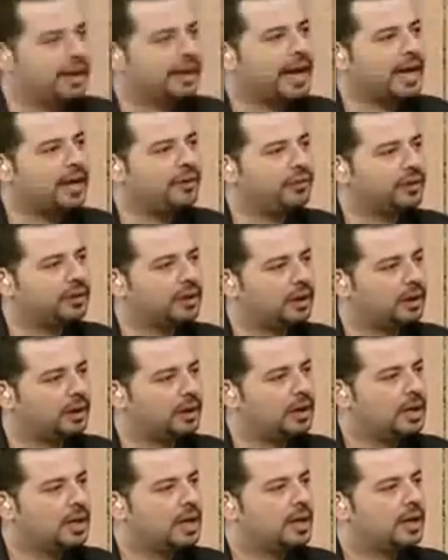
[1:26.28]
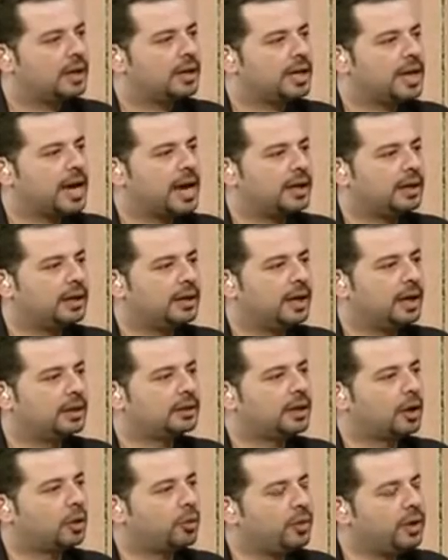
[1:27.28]
كيف ترى يعني
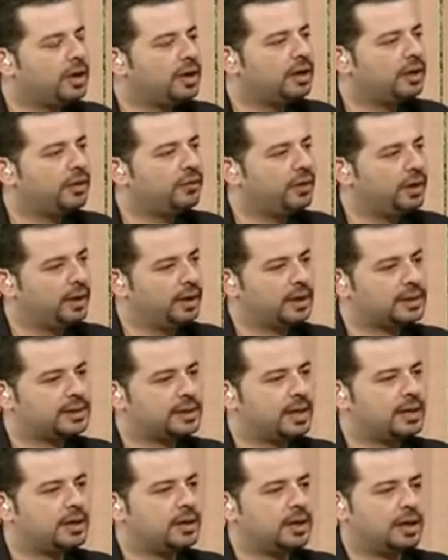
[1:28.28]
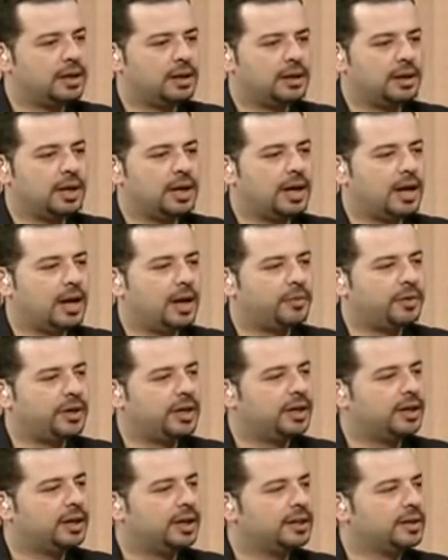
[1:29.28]
الترويج لفكره زي ان انا ابيع
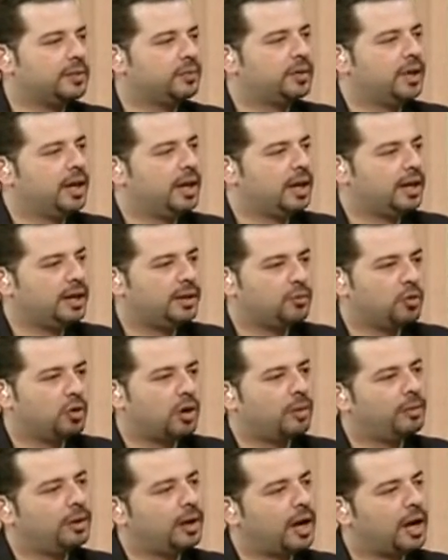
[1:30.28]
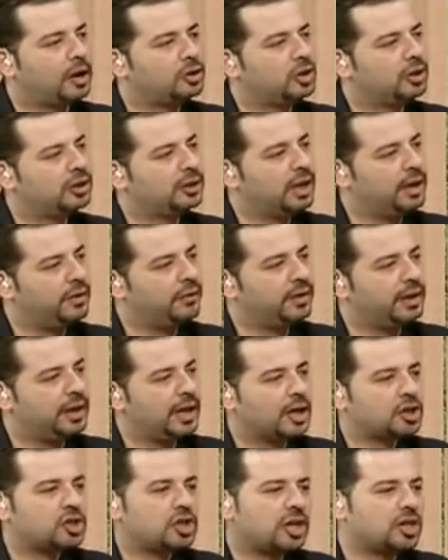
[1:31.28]
النادي بتاعي مقابل 10000 جنيه
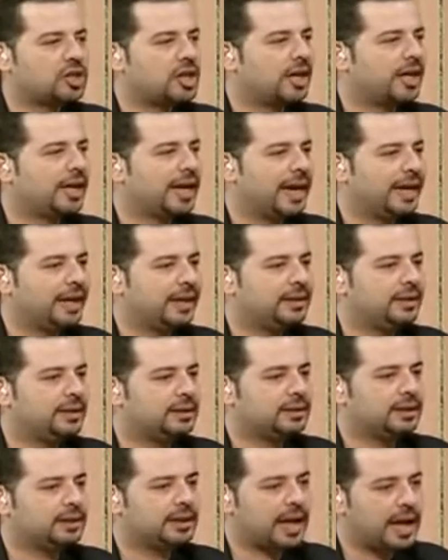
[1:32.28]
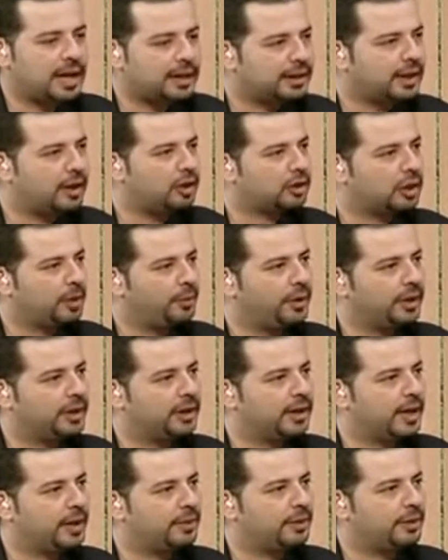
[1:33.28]
عشان اشجع نادي جديد هل ده يعتبر
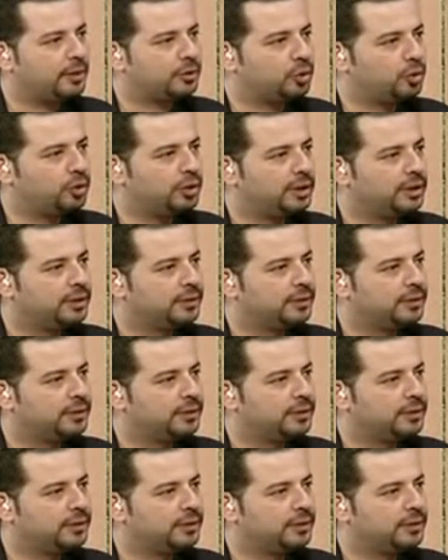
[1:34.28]
ارهاب الكتروني